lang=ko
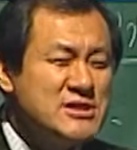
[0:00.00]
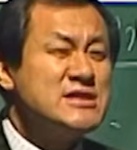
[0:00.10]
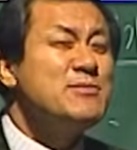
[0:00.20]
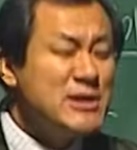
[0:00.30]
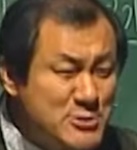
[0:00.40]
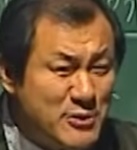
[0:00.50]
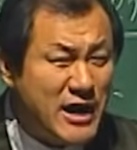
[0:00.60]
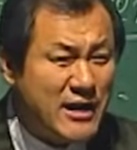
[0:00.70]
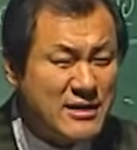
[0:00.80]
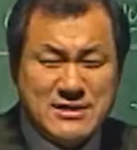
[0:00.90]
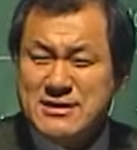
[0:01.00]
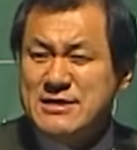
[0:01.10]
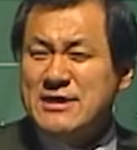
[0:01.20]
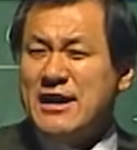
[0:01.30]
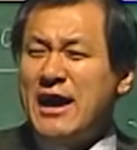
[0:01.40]
11조가
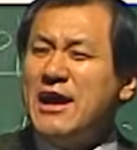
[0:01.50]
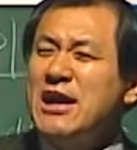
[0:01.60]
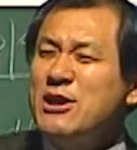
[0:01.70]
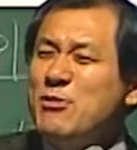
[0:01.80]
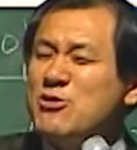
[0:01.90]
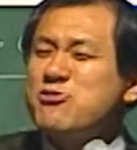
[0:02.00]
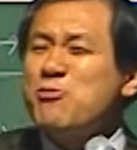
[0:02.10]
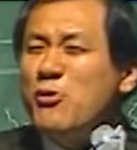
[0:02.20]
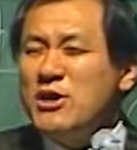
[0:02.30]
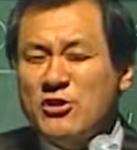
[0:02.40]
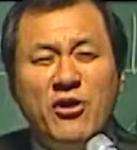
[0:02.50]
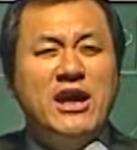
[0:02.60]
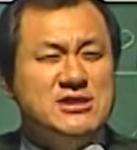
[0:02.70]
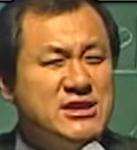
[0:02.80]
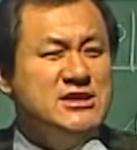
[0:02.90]
하나님의 축복이
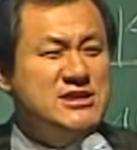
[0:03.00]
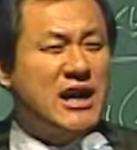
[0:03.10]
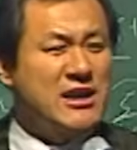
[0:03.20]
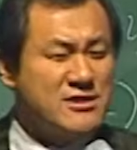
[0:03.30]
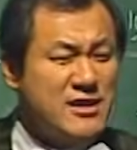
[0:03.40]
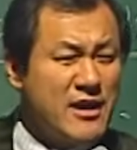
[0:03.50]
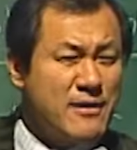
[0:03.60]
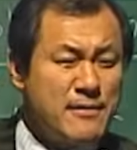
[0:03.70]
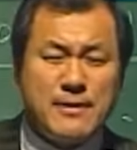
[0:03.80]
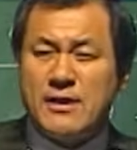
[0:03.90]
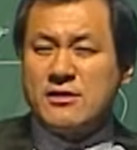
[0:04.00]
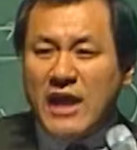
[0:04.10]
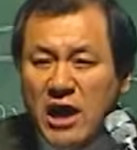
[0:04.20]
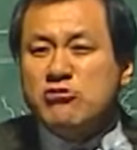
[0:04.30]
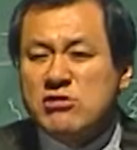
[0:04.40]
더해지기 시작하는데
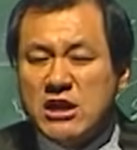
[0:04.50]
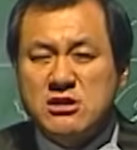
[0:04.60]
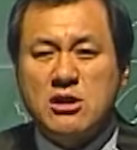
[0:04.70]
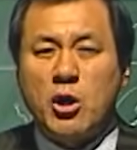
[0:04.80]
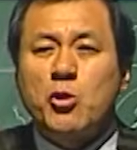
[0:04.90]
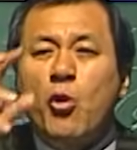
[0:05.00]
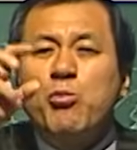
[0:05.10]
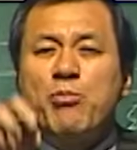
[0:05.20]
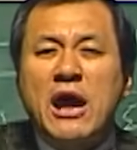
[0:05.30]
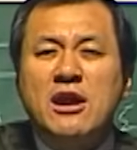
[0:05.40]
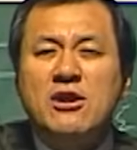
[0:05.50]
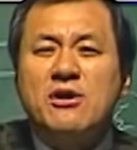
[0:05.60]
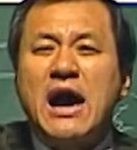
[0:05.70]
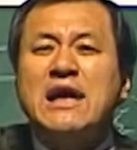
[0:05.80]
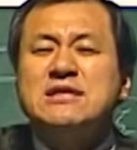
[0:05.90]
나중에는 록펠러
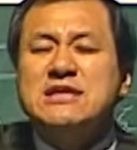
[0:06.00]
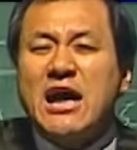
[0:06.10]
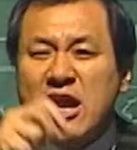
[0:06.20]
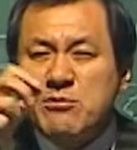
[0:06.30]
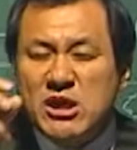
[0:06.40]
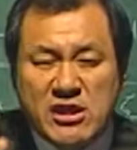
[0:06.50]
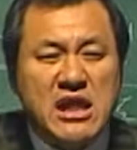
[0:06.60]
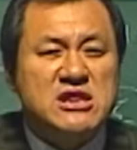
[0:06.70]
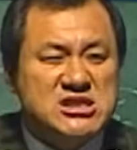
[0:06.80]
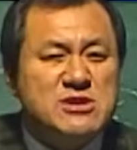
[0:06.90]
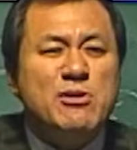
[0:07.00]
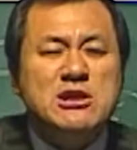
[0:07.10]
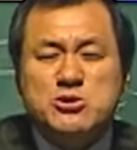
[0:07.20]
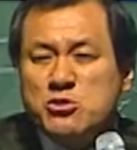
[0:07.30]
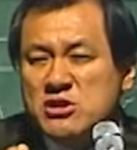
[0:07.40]
한 사람이 낸
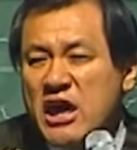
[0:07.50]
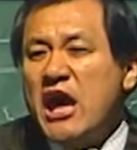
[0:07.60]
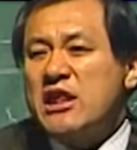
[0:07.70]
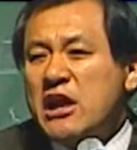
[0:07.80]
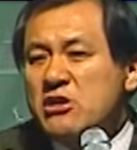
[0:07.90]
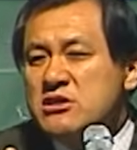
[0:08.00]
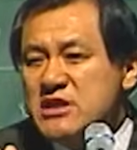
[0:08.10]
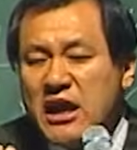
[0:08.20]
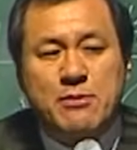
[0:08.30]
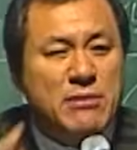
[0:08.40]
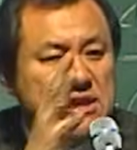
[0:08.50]
11조를 계산하는 사람만